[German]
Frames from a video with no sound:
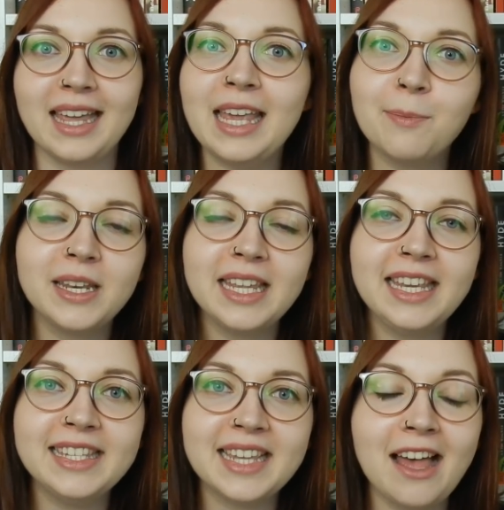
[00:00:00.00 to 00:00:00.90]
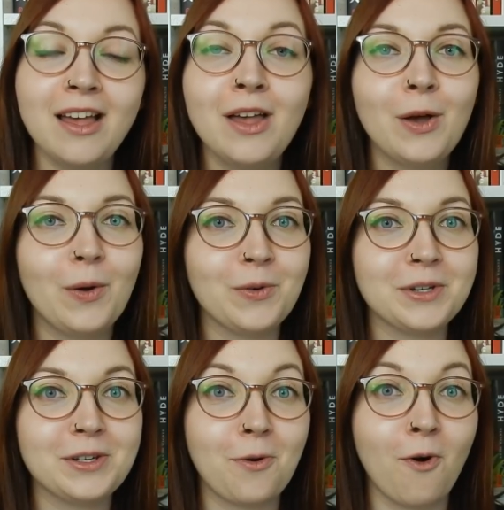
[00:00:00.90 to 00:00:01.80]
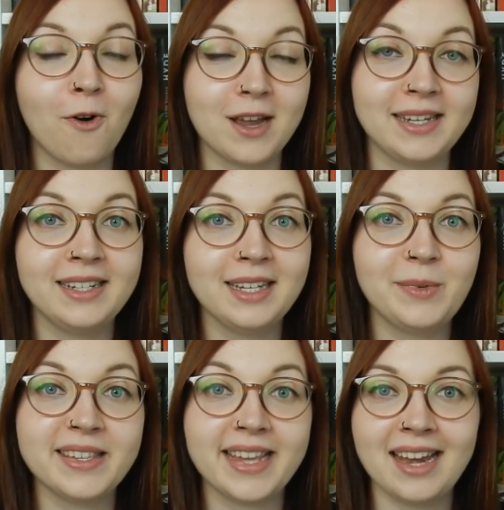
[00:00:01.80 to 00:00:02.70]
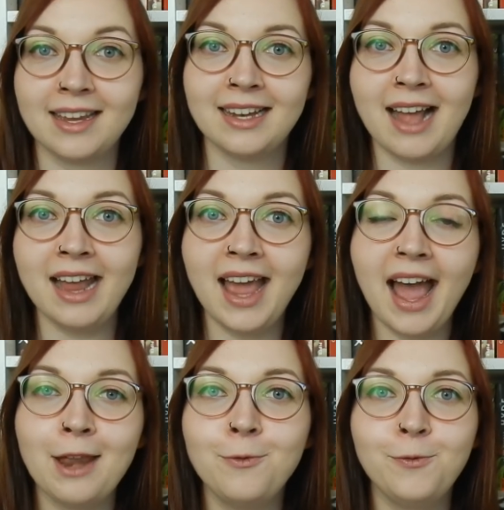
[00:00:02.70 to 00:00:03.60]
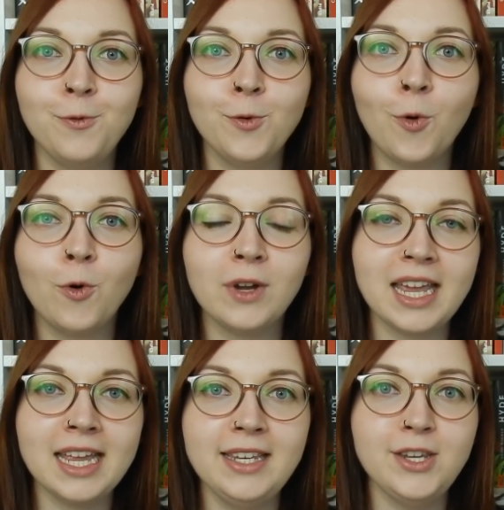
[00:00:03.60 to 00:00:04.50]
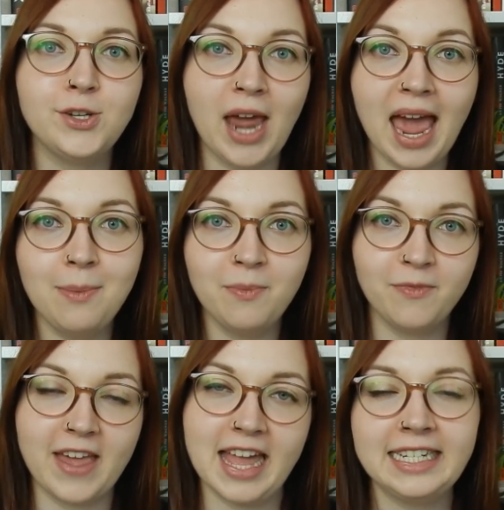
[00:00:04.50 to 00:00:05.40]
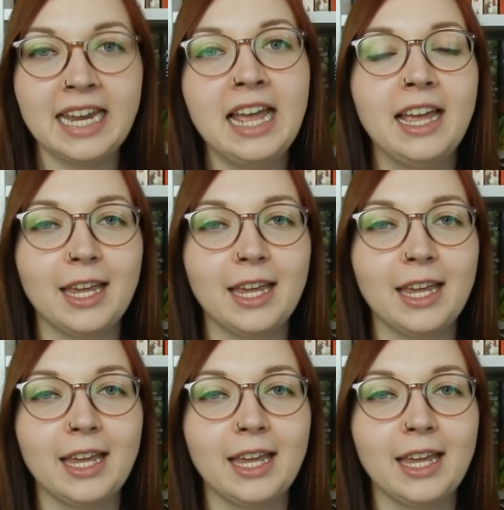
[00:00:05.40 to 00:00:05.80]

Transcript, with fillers: Ich bin Isa und heute gibt es eine kleine Einführung in die Scheibenwelt.